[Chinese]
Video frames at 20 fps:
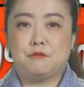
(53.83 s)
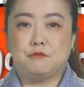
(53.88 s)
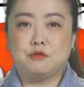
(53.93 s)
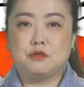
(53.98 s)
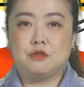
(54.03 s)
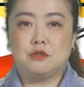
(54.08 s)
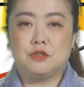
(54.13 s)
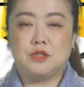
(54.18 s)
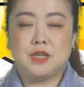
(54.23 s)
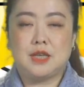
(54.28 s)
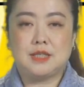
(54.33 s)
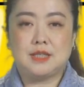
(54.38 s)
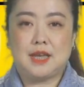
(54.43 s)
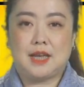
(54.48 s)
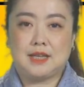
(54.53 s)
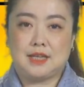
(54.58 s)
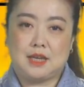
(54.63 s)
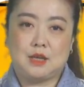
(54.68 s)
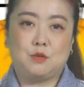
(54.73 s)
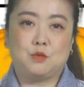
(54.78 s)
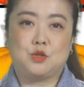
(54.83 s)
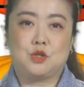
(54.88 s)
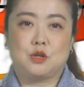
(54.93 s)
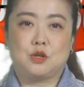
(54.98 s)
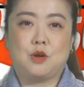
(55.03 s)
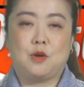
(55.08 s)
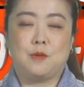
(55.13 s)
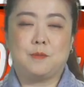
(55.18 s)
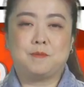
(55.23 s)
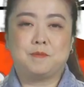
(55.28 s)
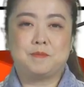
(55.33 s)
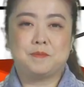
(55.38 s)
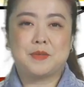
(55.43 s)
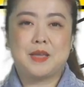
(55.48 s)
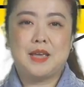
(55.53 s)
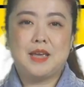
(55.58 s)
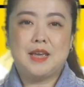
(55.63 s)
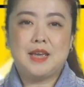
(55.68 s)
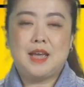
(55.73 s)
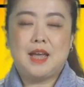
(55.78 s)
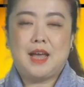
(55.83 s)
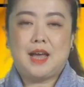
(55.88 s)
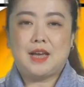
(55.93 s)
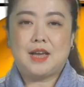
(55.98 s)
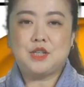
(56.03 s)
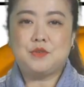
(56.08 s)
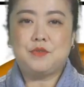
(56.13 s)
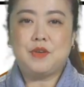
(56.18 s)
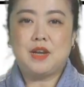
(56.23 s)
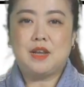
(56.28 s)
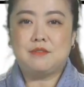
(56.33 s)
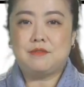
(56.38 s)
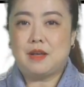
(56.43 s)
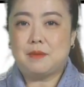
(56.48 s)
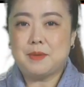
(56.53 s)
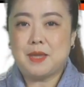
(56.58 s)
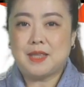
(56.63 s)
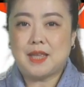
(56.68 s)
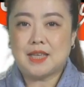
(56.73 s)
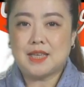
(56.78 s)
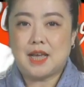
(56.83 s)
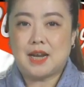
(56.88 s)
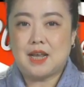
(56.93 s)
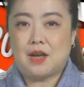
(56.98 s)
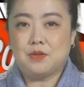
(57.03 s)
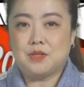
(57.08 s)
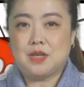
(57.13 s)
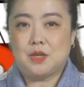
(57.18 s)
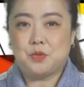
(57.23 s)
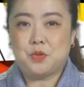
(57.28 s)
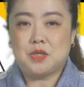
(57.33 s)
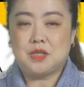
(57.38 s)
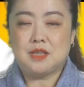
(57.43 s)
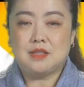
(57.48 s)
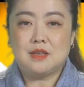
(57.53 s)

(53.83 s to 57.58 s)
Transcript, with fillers: 饰现在也有折扣。还是为了方便大家了解最新的